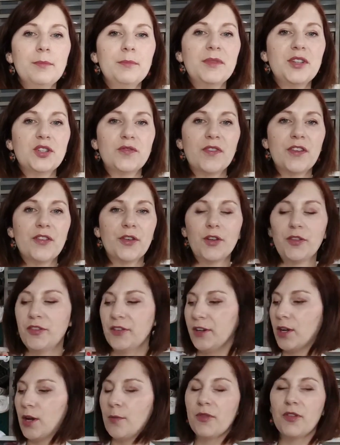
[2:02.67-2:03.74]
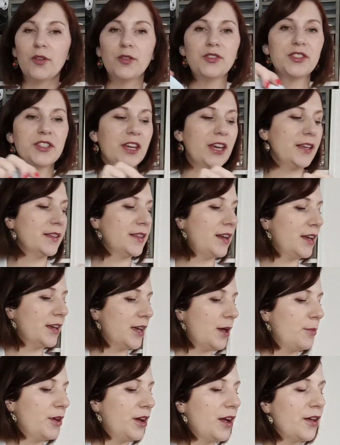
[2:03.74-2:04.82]
Mais je vais sortir comme ça en direct à la
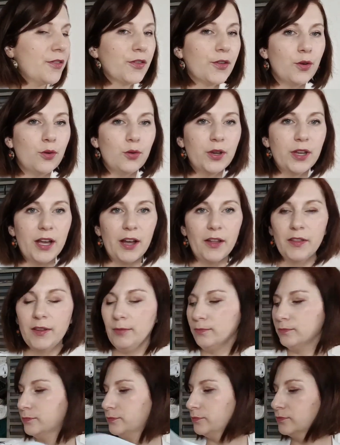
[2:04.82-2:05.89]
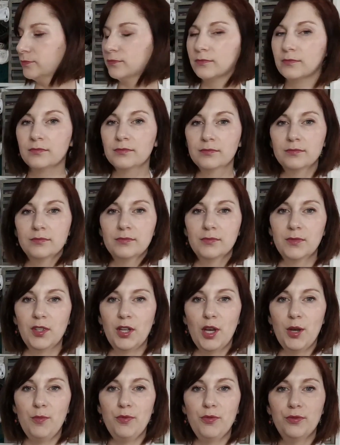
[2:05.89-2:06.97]
caméra sans regarder.
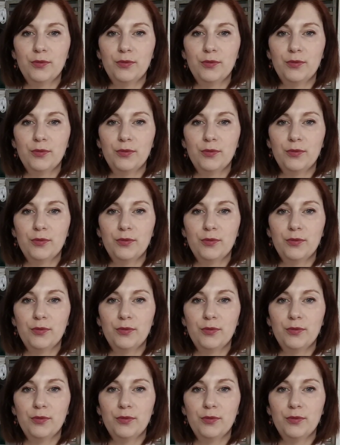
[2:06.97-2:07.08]
Hop.